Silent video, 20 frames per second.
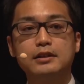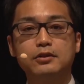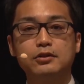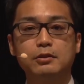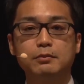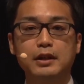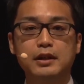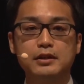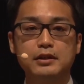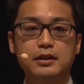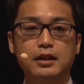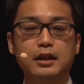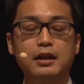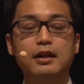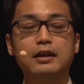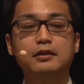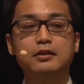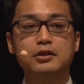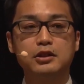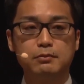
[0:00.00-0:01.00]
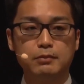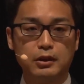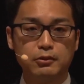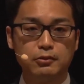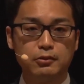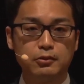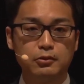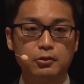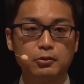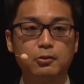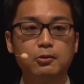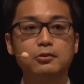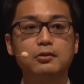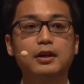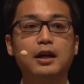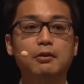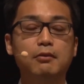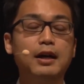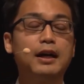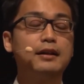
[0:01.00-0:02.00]
じるイメージが変わってしまうということ
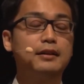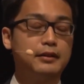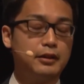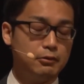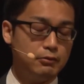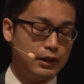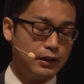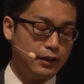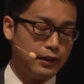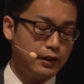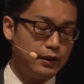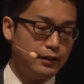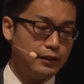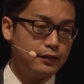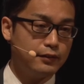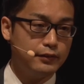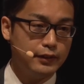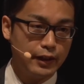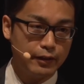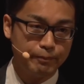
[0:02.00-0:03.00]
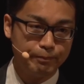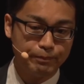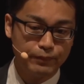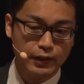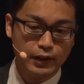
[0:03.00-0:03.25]
が分かっているわけですね。